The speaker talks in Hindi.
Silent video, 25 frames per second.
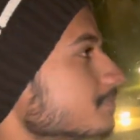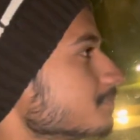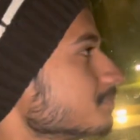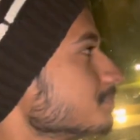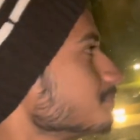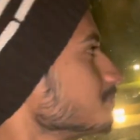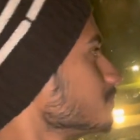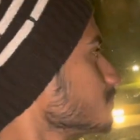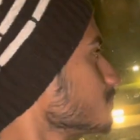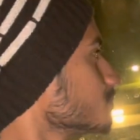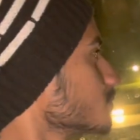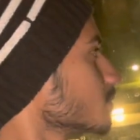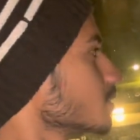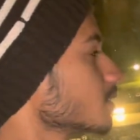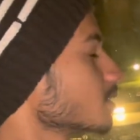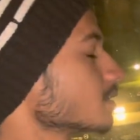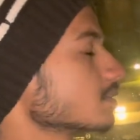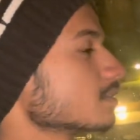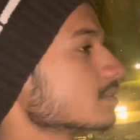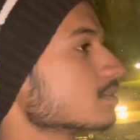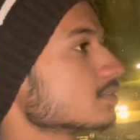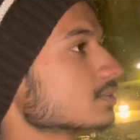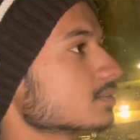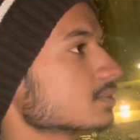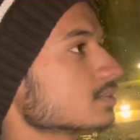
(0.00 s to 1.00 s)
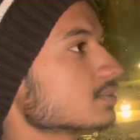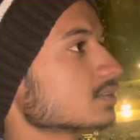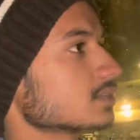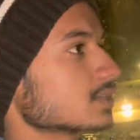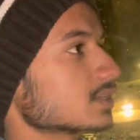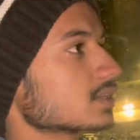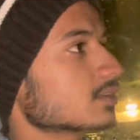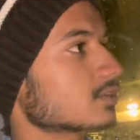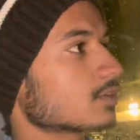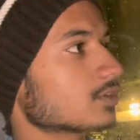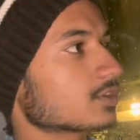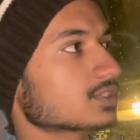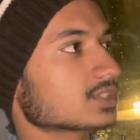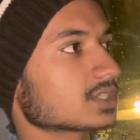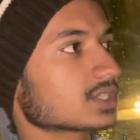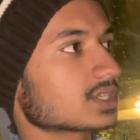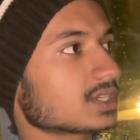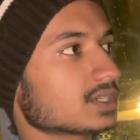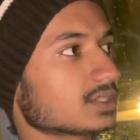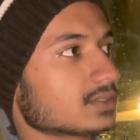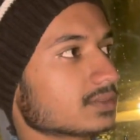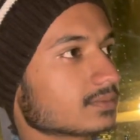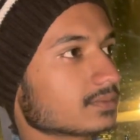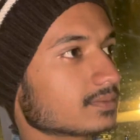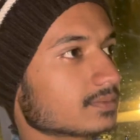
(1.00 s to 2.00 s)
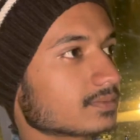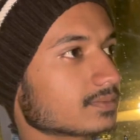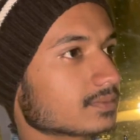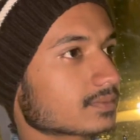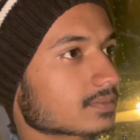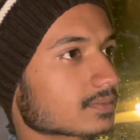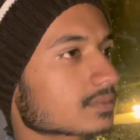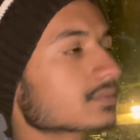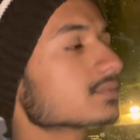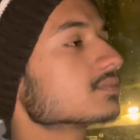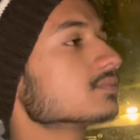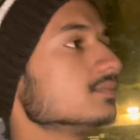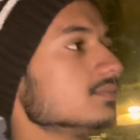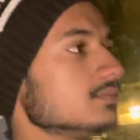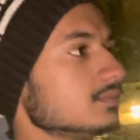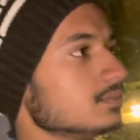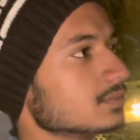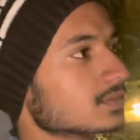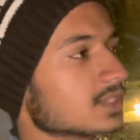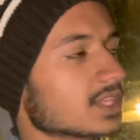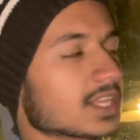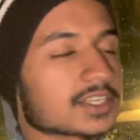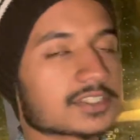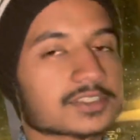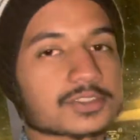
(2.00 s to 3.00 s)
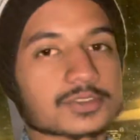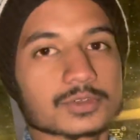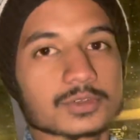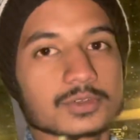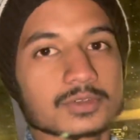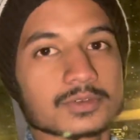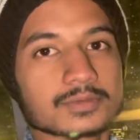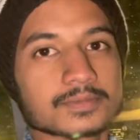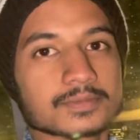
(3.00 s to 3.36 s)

किधर देखते हैं एक और जगह लेट्स गो